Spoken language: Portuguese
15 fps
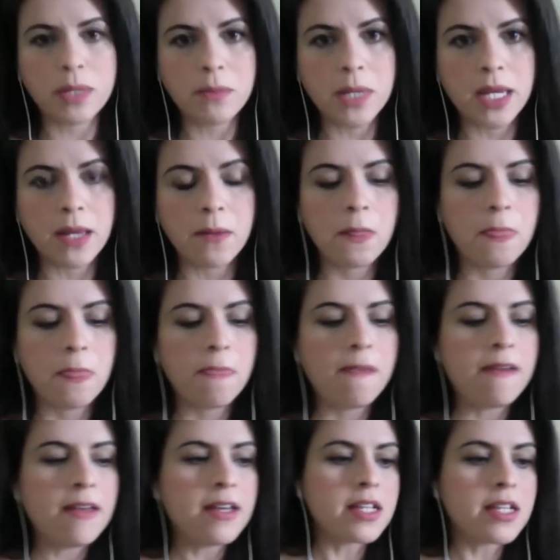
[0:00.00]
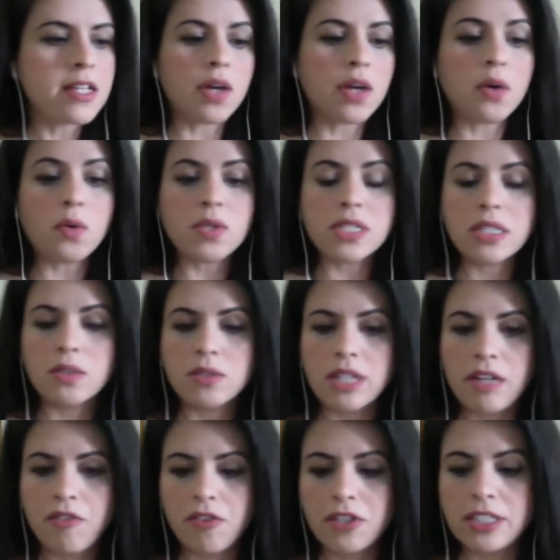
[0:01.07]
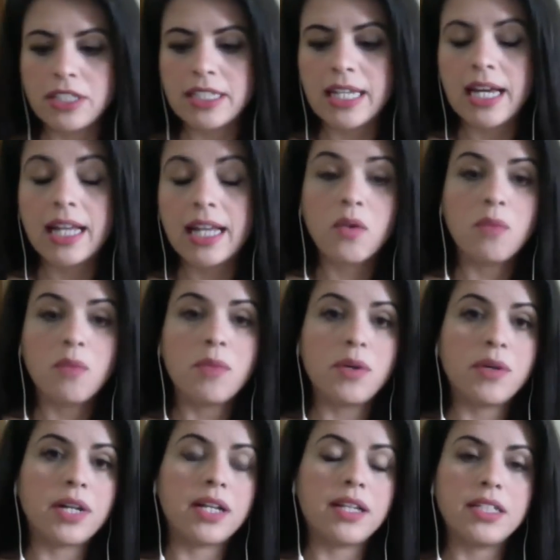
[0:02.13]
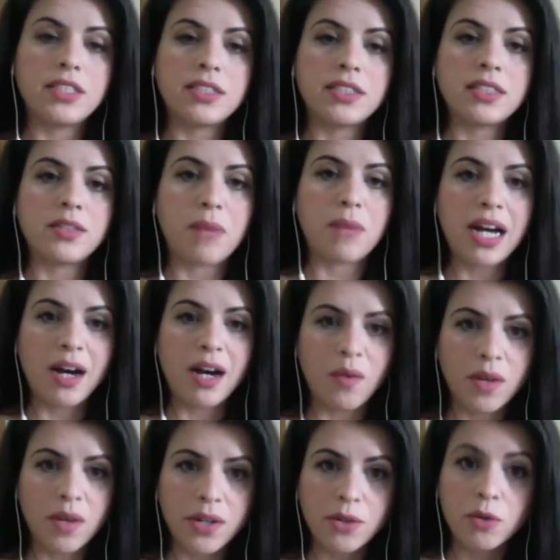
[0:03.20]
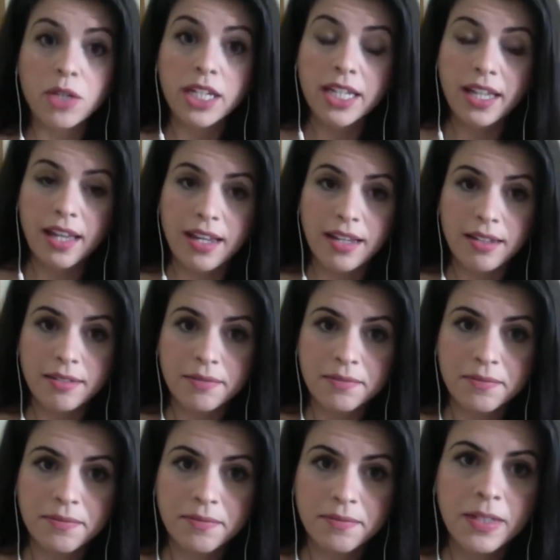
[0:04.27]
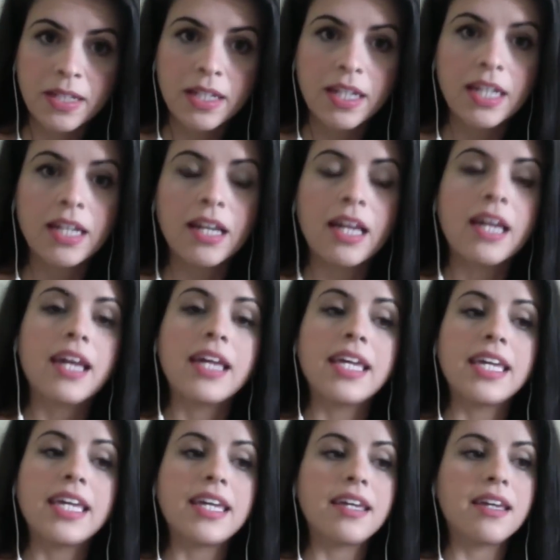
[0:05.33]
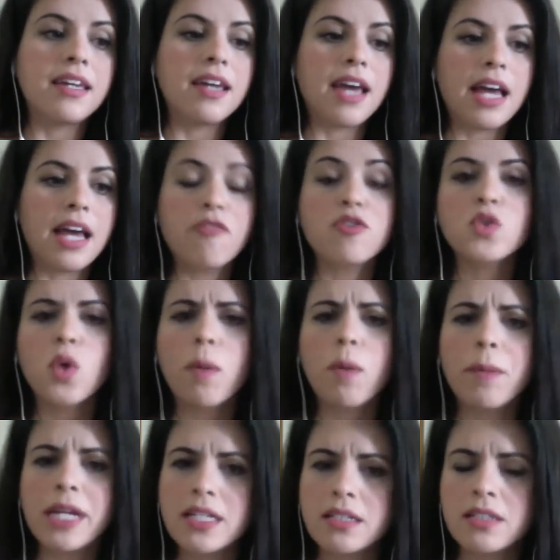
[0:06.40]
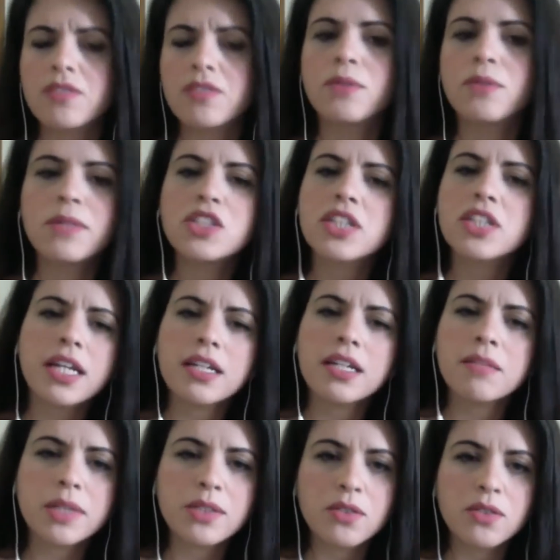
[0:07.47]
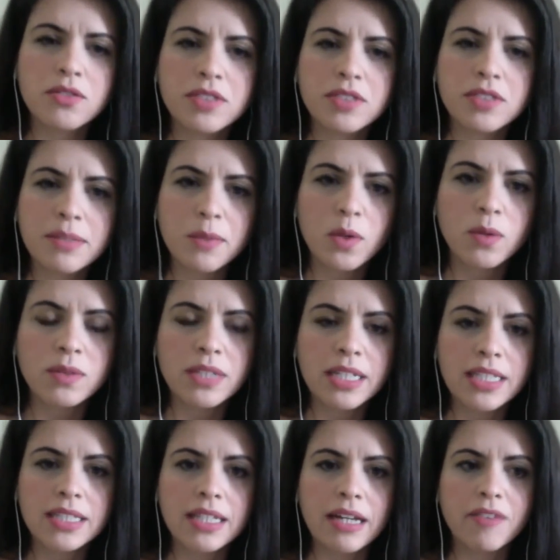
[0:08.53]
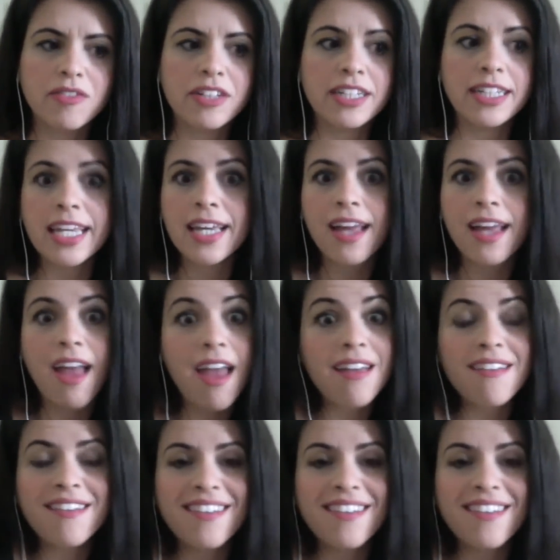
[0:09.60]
mim. Só que eu consegui o telefone dela, com meu inglesinho macarrônico, liguei. E ela ficou surpresa. falou, mas quem mandou você me contactar? Eu falei, ninguém. Eu